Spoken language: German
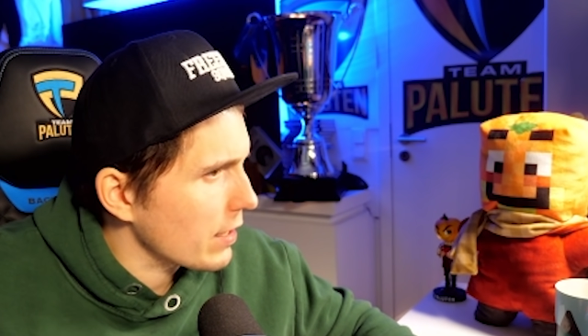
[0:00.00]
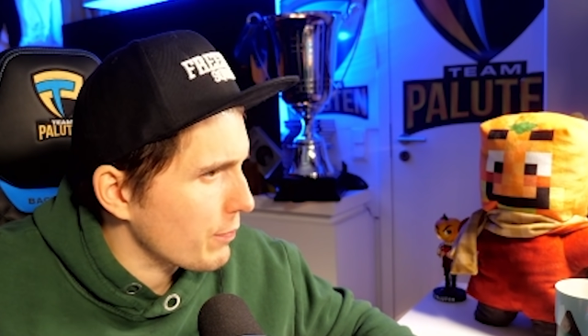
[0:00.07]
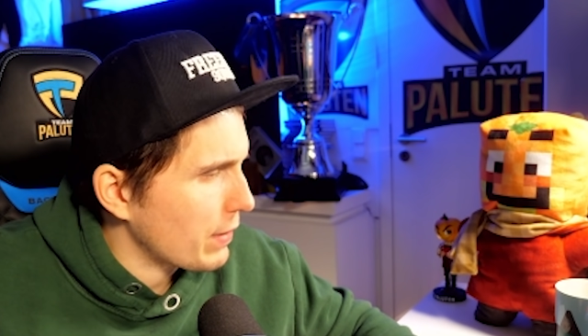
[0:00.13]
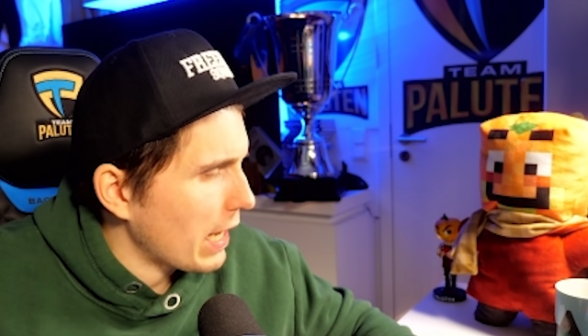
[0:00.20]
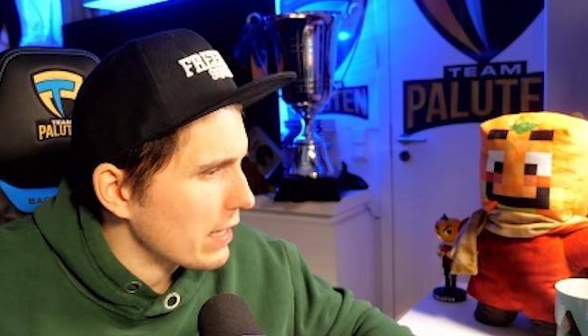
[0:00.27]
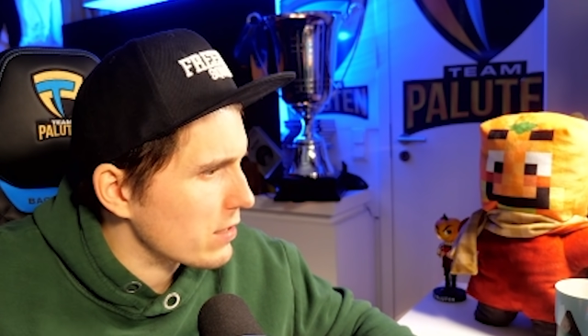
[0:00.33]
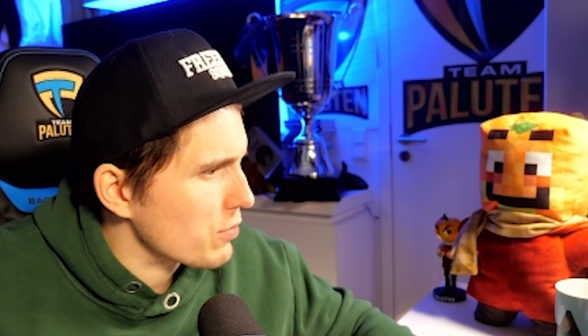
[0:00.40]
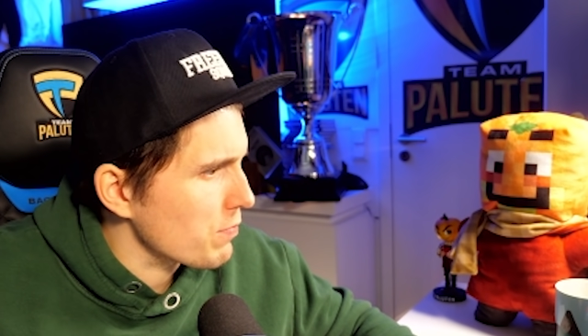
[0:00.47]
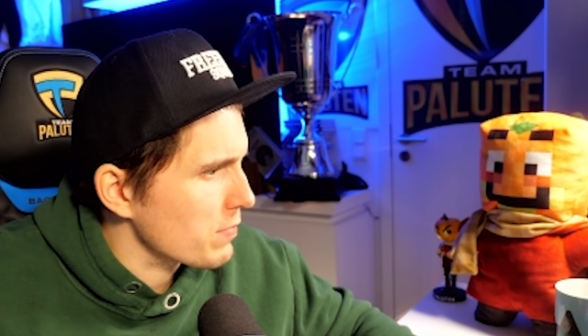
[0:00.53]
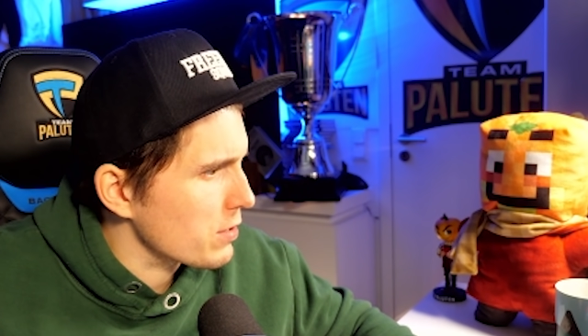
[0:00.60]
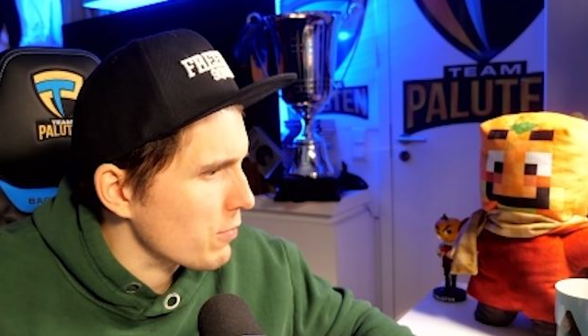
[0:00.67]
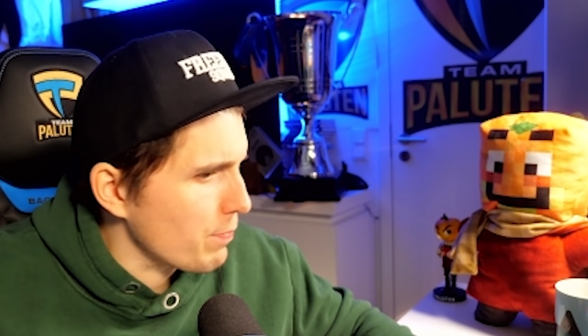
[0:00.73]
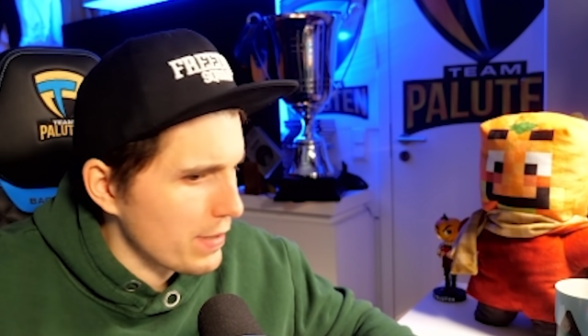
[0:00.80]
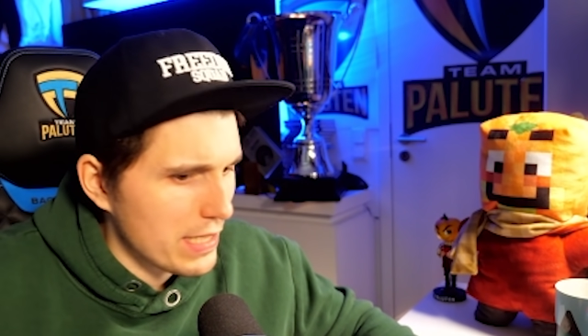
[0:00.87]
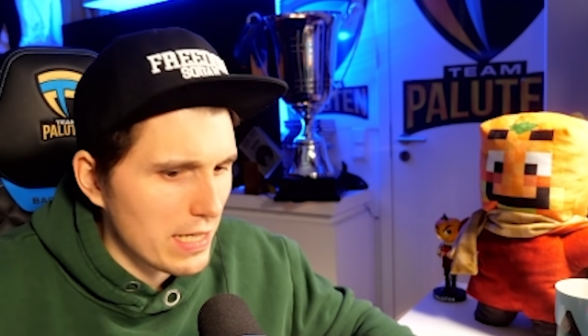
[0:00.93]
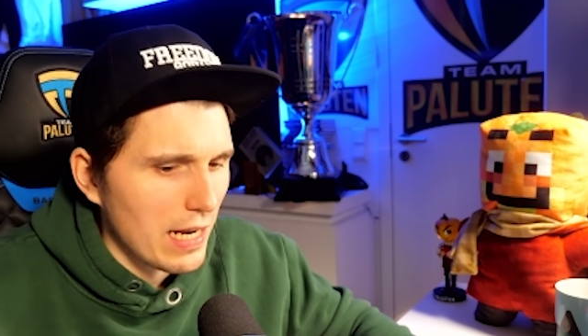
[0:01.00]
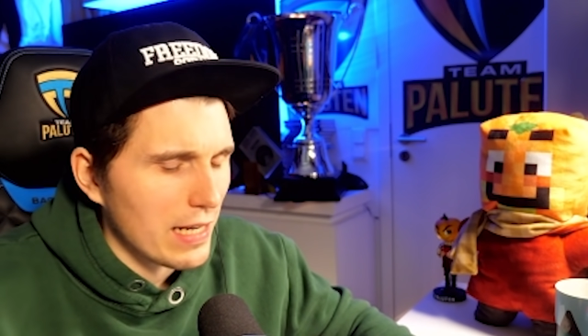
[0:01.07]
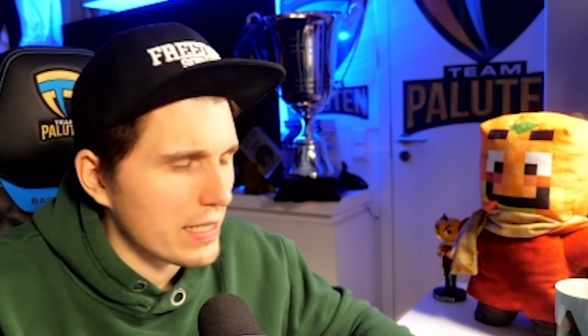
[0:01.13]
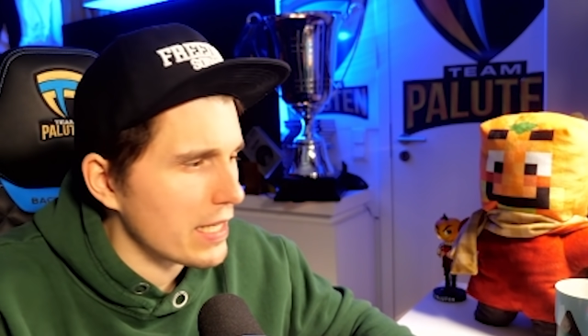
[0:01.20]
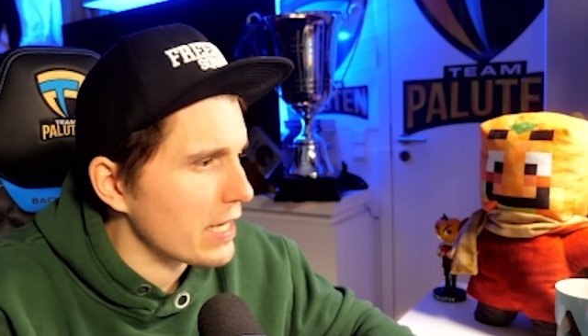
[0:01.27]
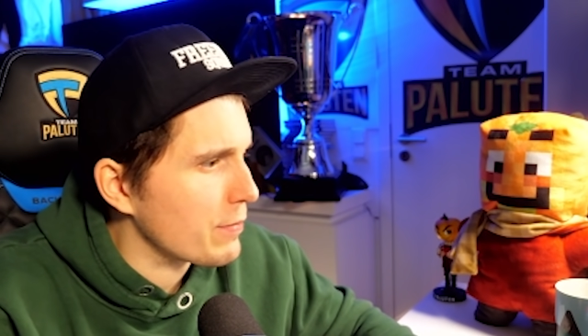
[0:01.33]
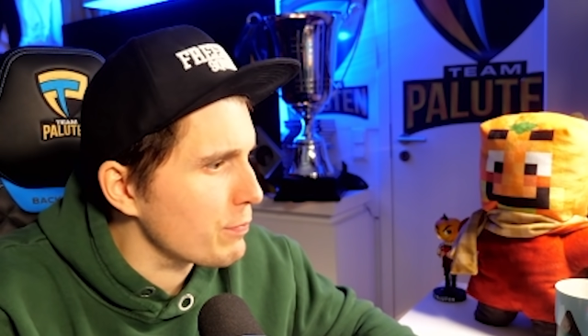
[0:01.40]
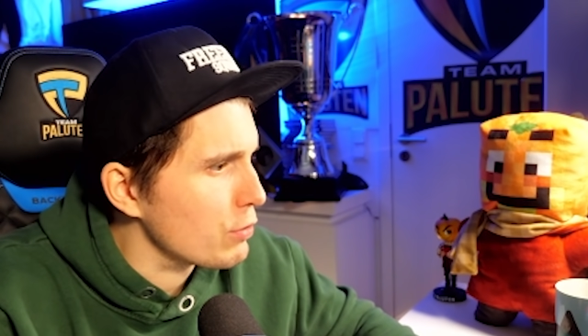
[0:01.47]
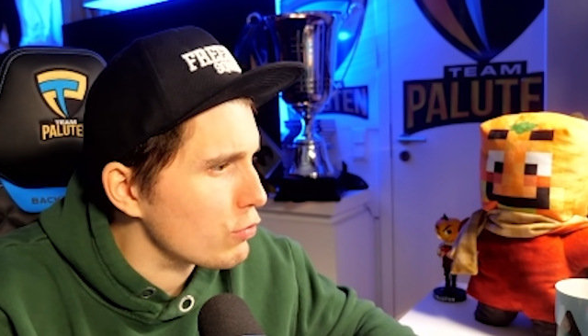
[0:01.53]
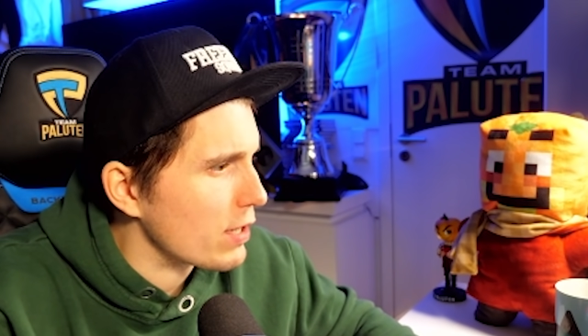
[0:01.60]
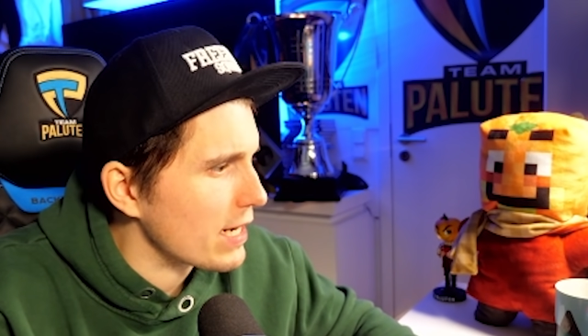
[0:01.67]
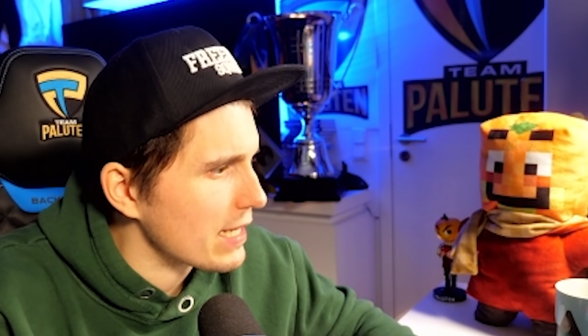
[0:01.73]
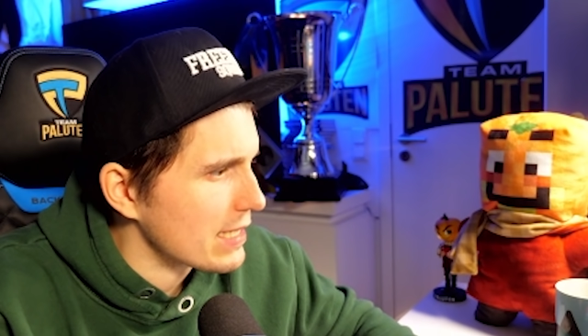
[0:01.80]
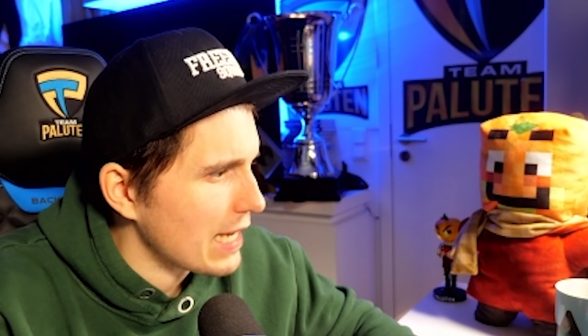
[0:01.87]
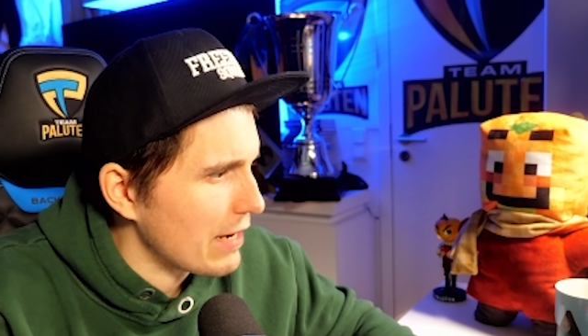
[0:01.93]
Ich habe gerade so, so ein bisschen Angst. Ich
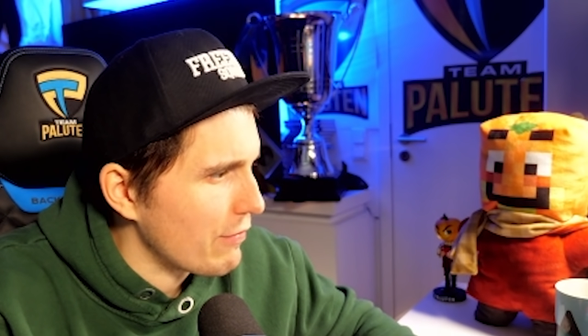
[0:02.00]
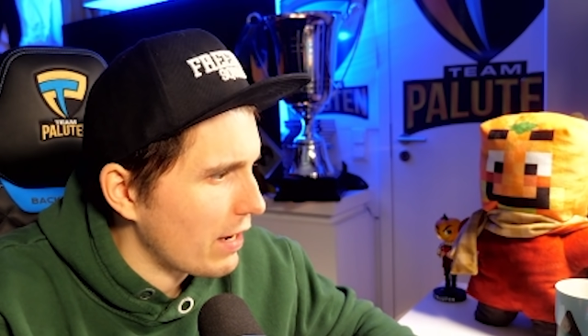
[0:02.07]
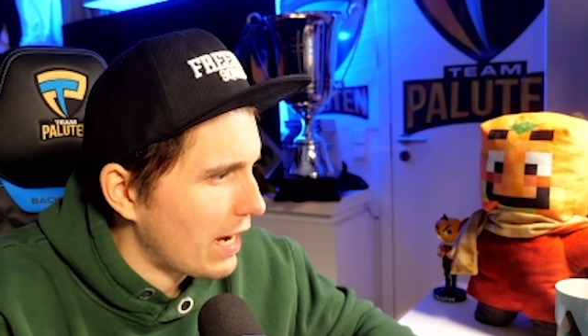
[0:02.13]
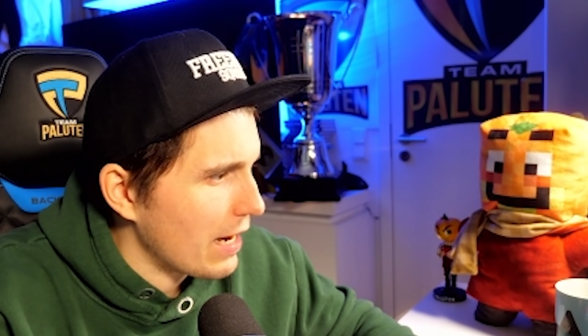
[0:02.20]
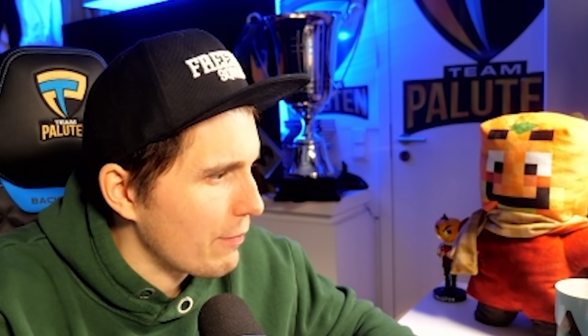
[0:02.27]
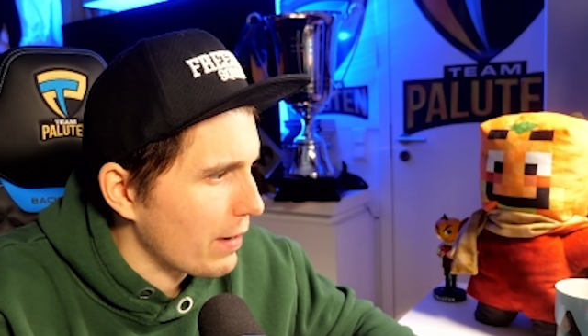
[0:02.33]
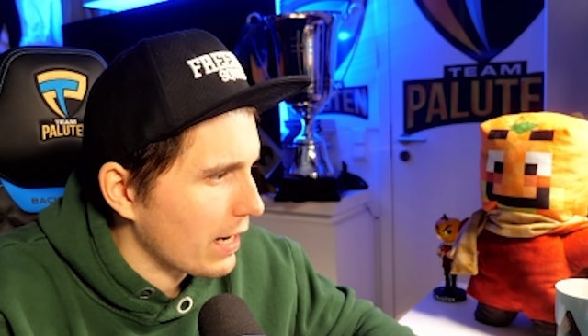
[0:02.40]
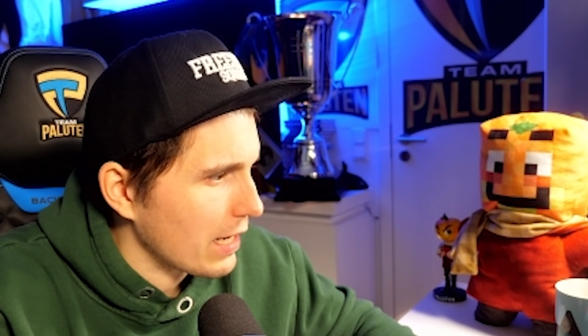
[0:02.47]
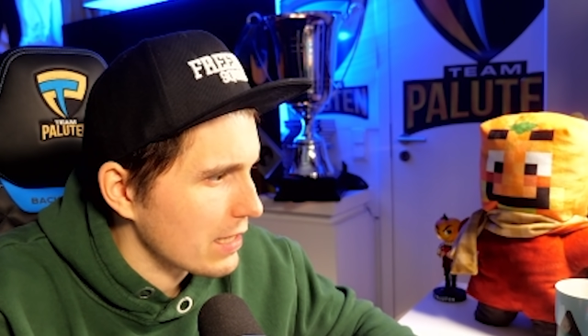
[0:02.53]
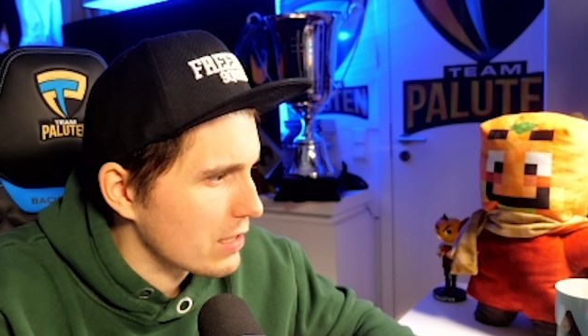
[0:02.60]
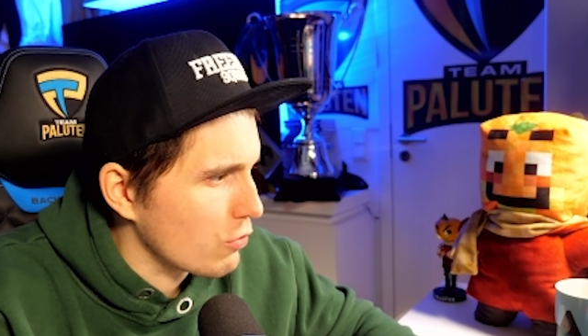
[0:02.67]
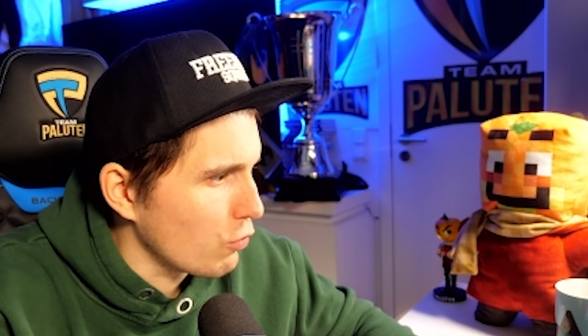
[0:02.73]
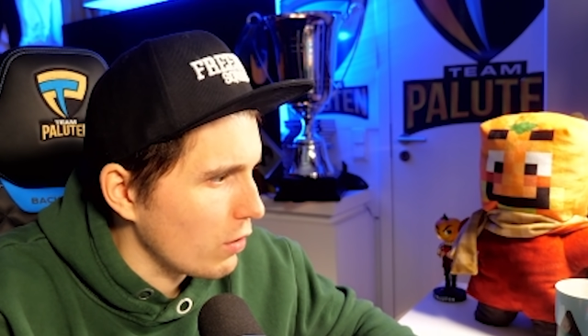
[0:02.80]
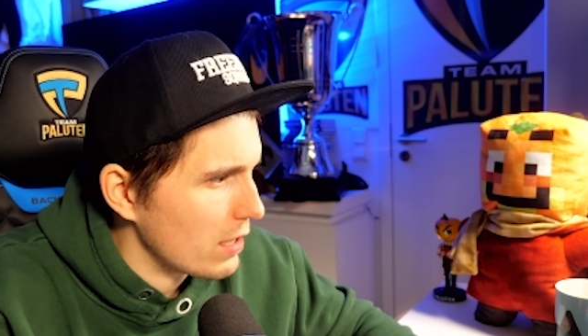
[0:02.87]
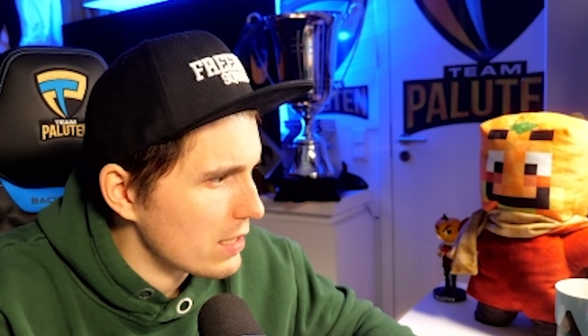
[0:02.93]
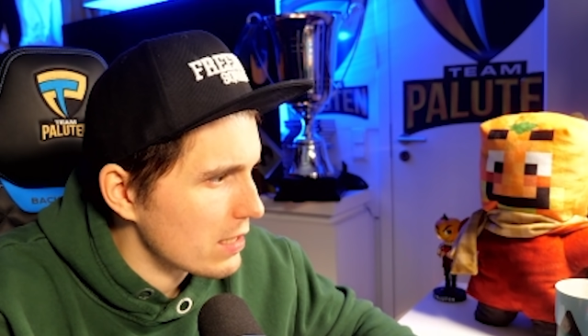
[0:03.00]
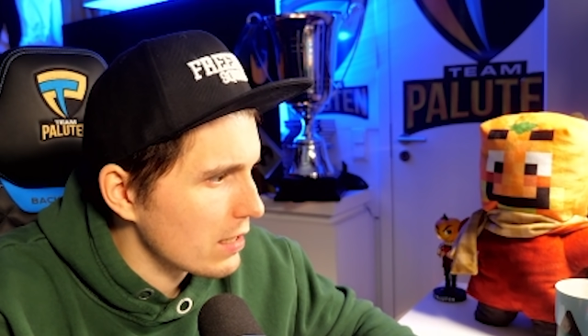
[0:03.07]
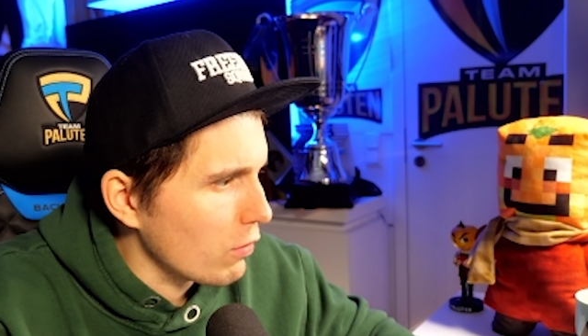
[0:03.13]
mute das einfach einmal ganz kurz